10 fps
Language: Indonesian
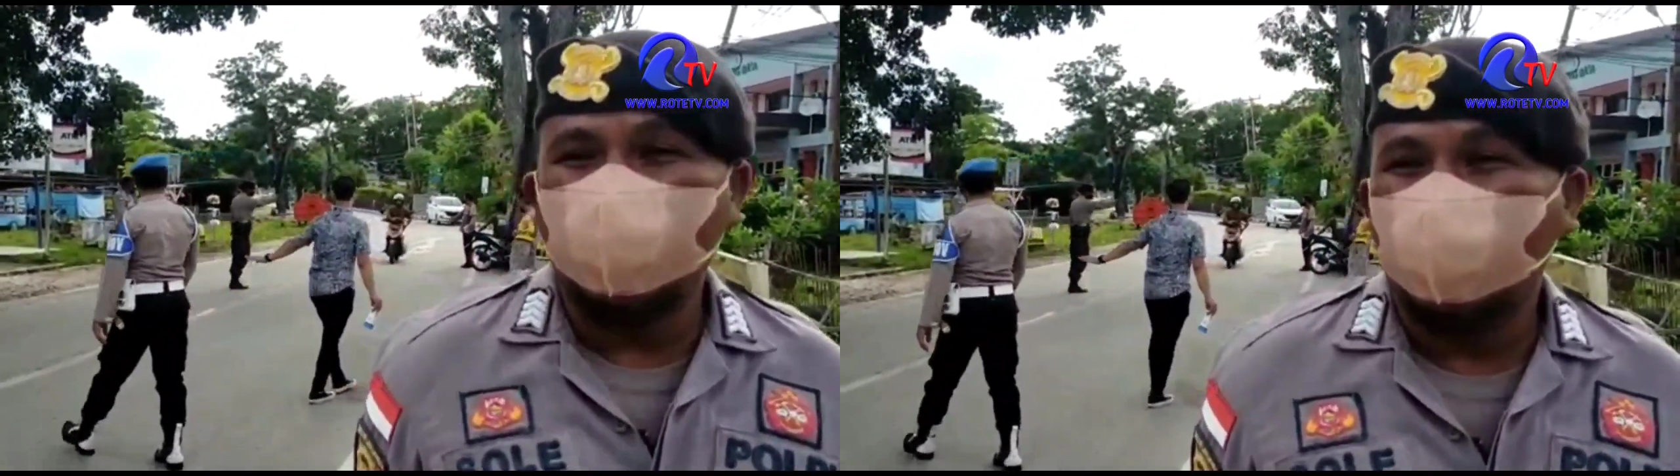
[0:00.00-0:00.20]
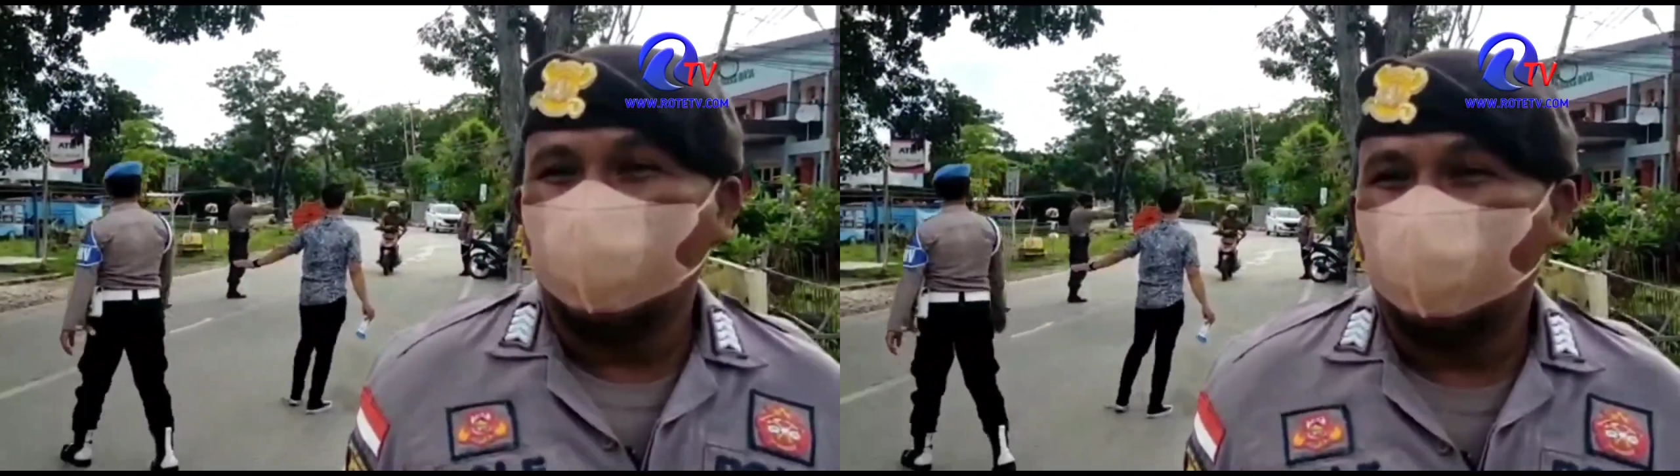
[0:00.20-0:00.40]

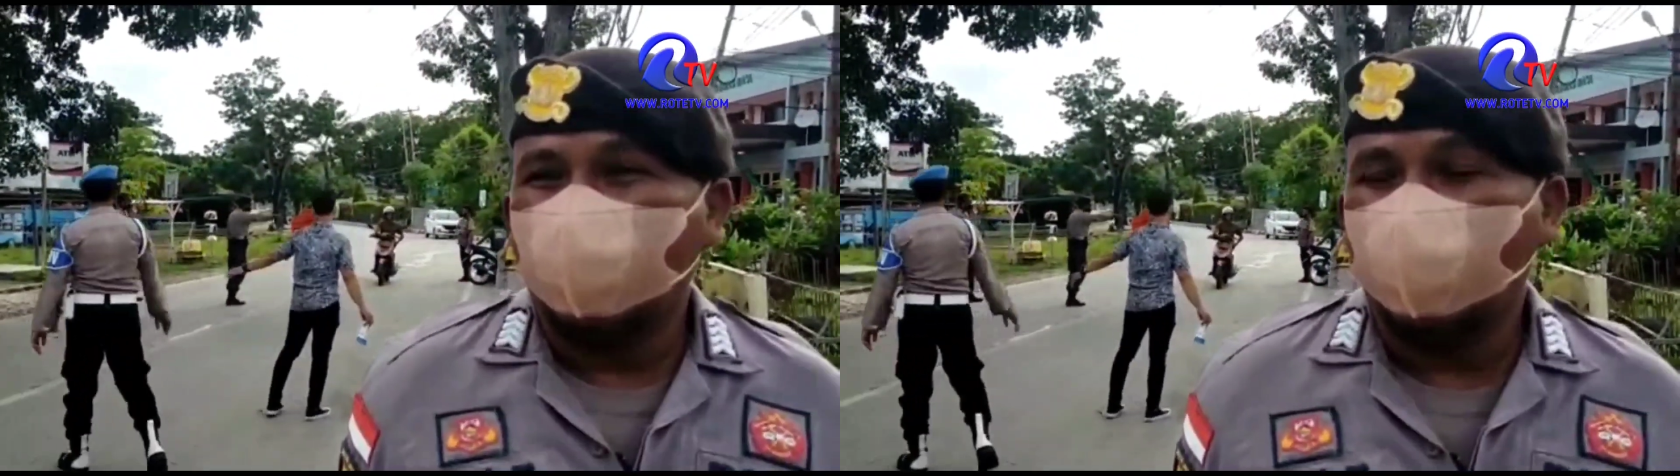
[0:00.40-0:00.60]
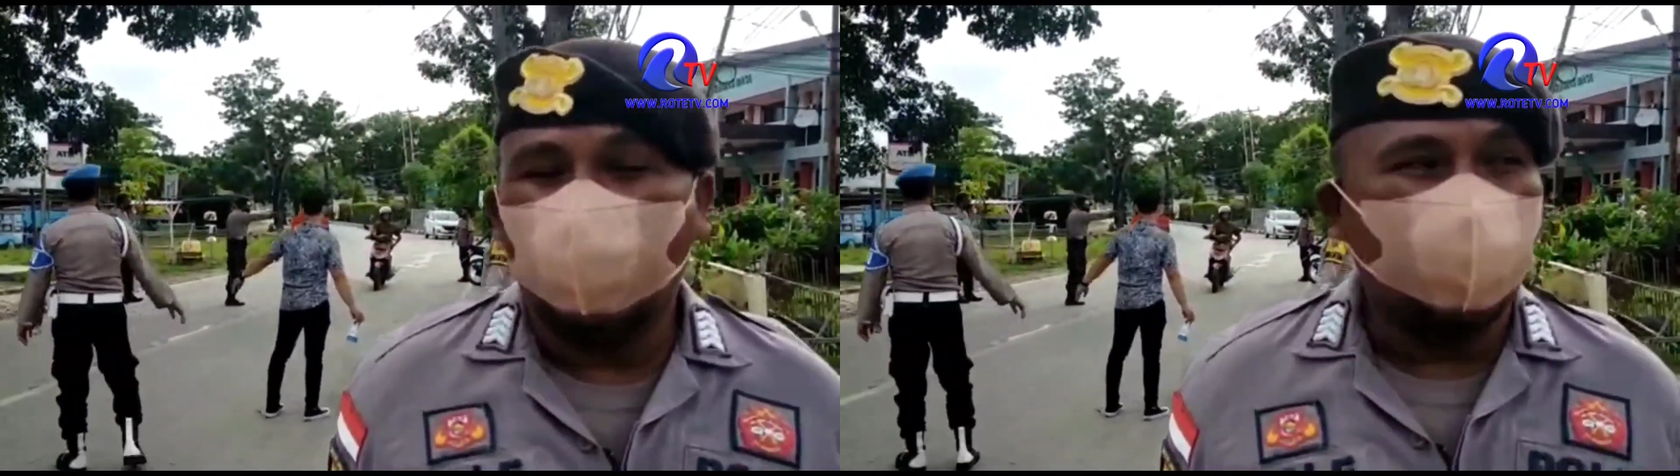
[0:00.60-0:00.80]
di
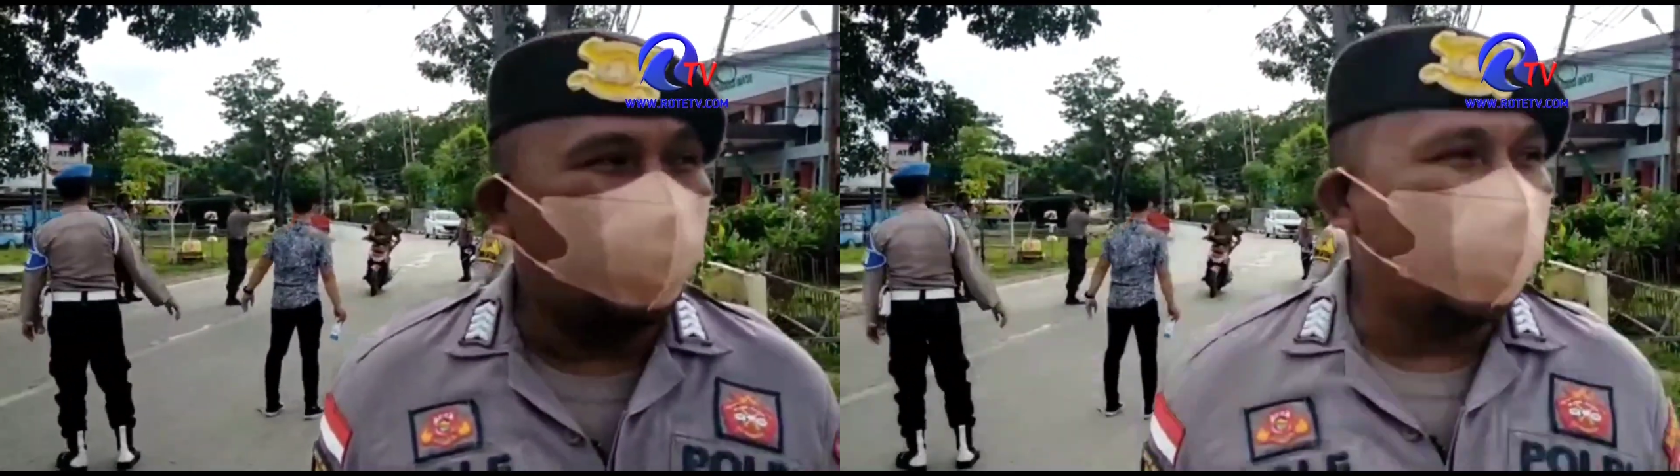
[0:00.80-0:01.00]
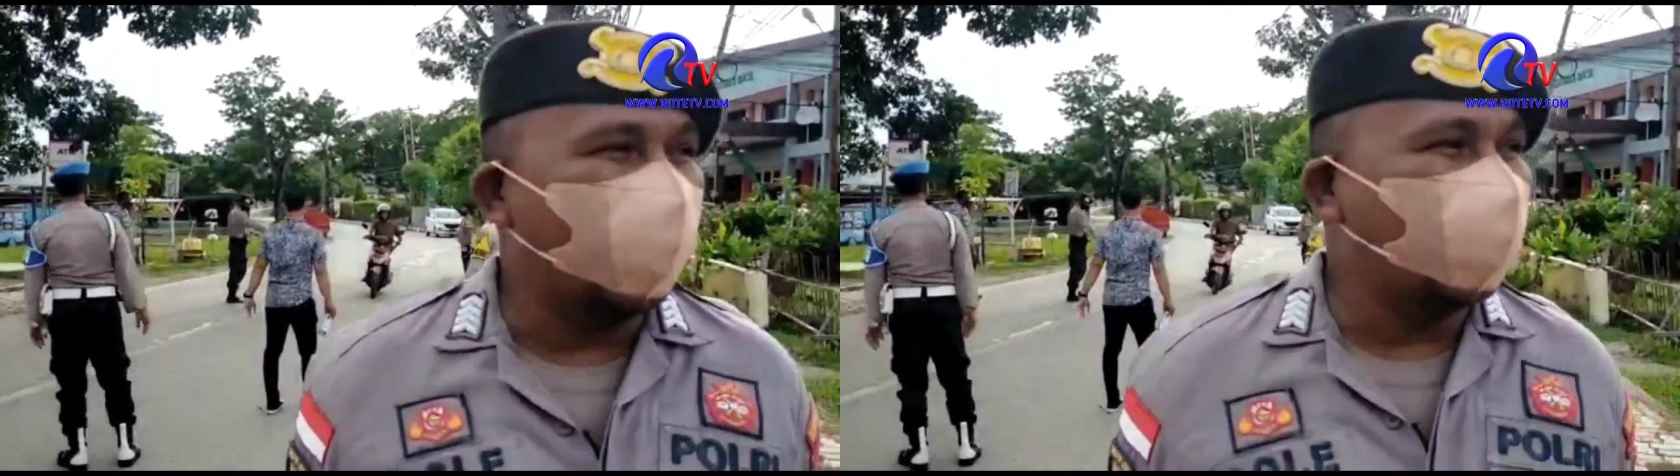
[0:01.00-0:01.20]
depan
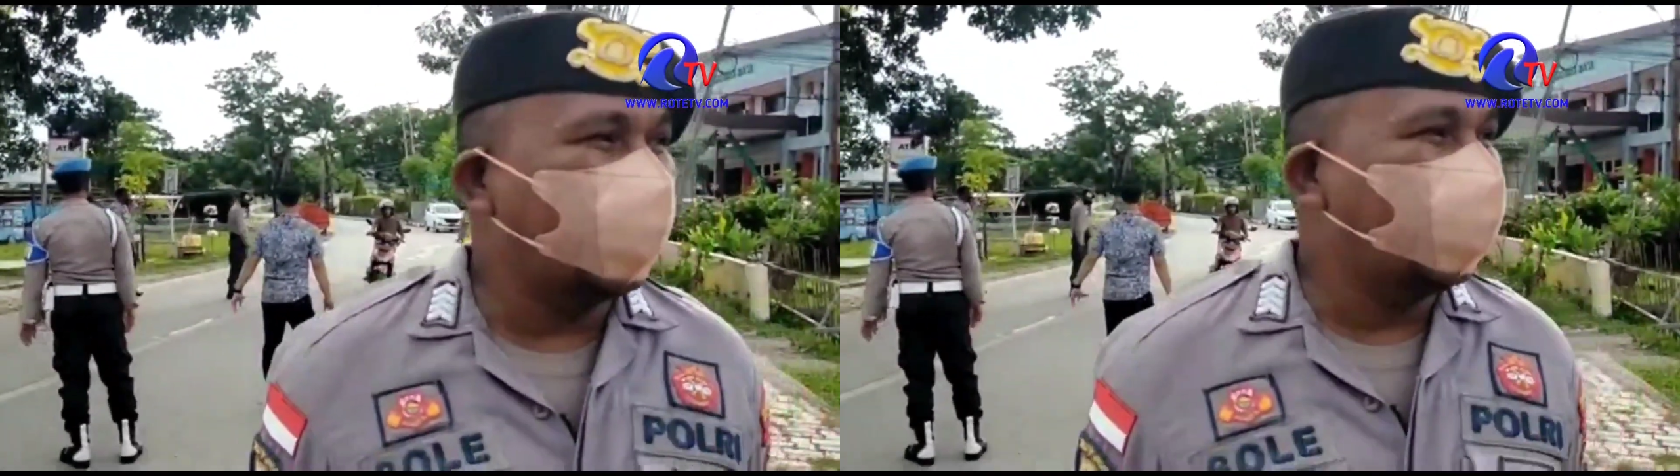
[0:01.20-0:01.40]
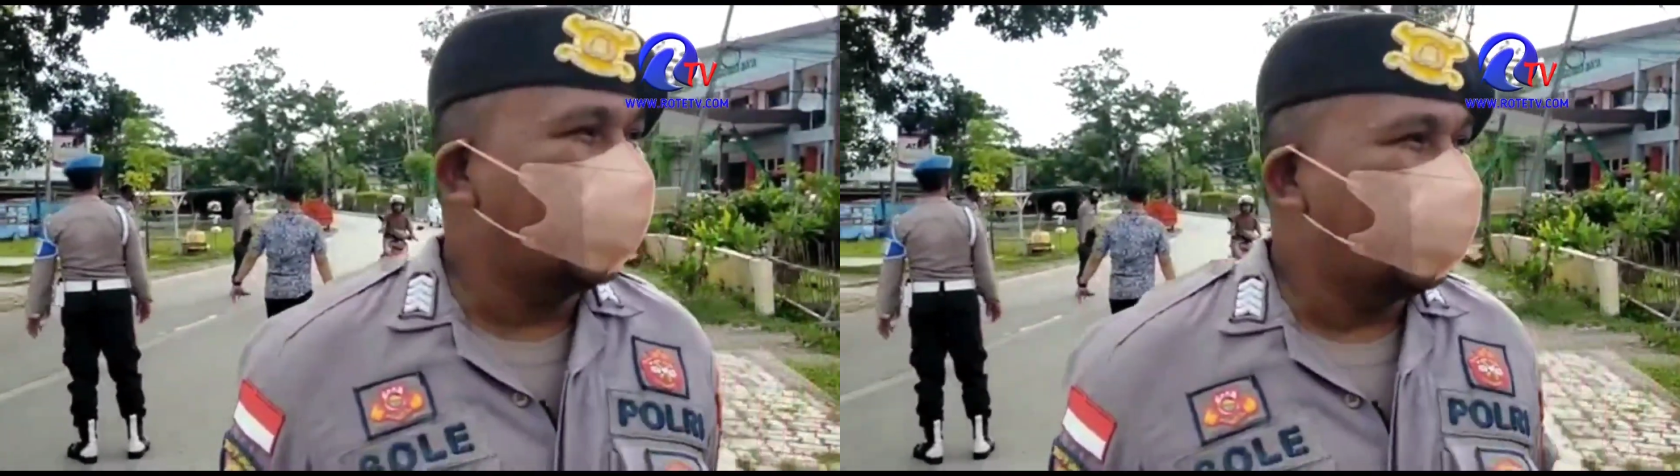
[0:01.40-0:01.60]

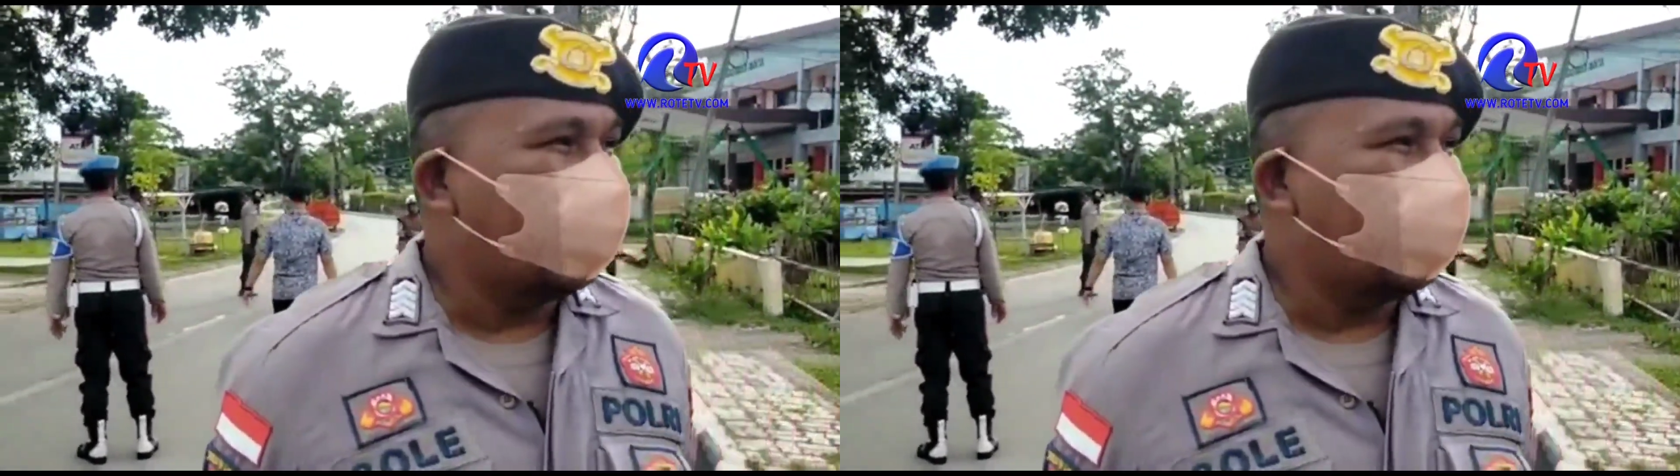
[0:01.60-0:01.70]
Mako